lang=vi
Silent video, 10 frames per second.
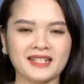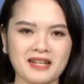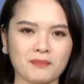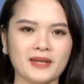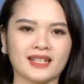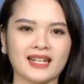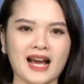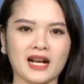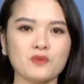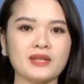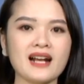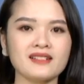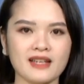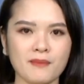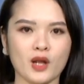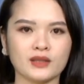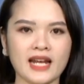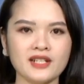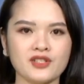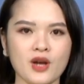đặc biệt là công tác chăm lo
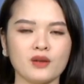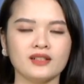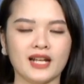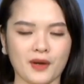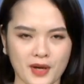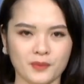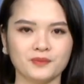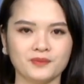Tết cho người lao động.